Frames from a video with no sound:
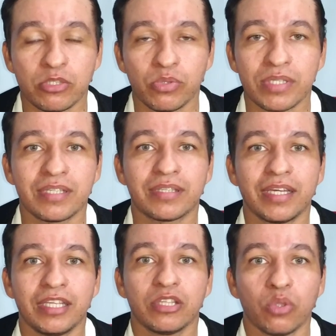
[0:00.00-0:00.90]
pessoas que
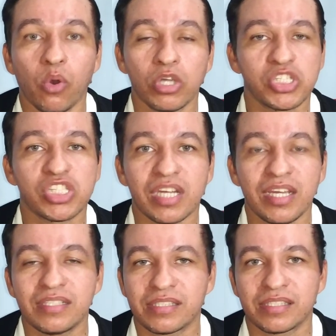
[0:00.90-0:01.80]
têm dois,
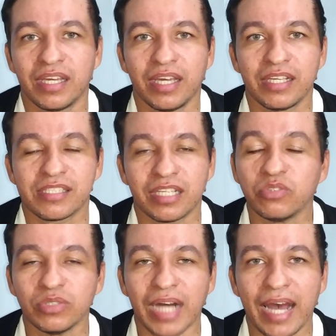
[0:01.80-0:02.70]
três
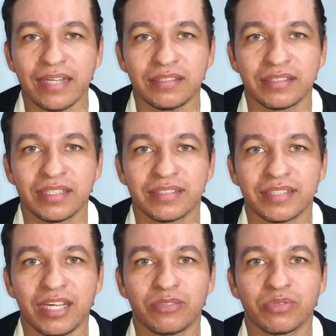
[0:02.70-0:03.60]
celulares,
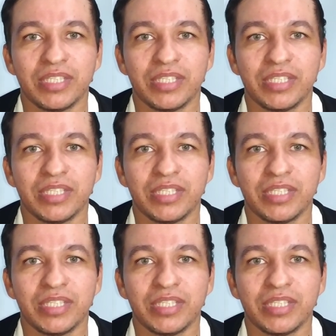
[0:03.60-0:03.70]
certo?